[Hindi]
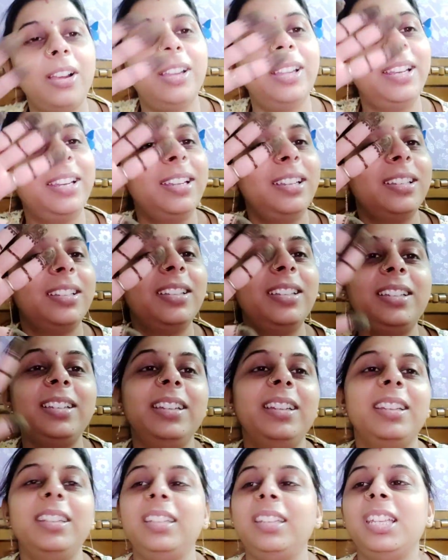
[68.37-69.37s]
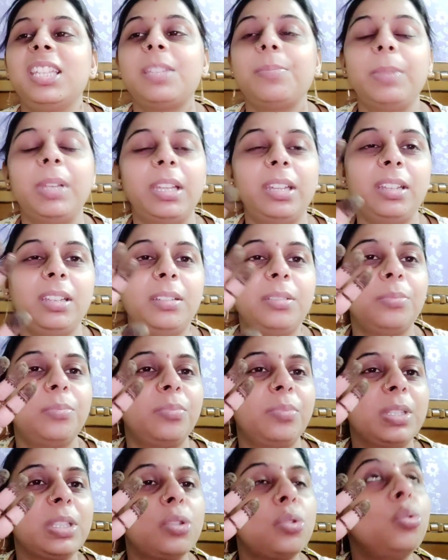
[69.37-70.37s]
और इसमें
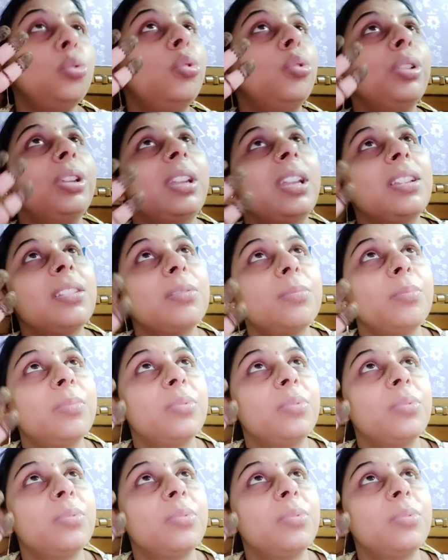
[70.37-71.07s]
बस सूखना